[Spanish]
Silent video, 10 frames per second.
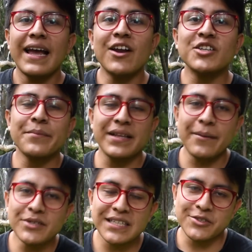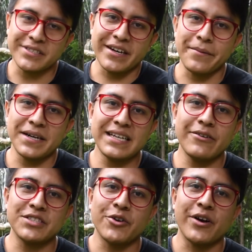y los invitamos a suscribirse a
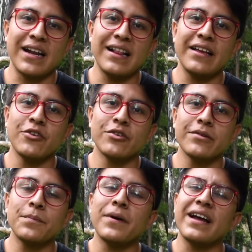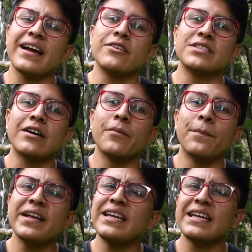nuestro canal de YouTube para que nos
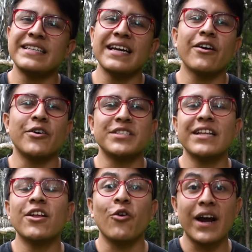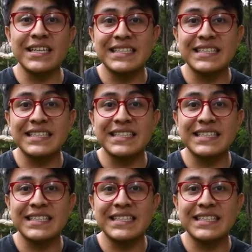acompañen y sigan conociendo lugares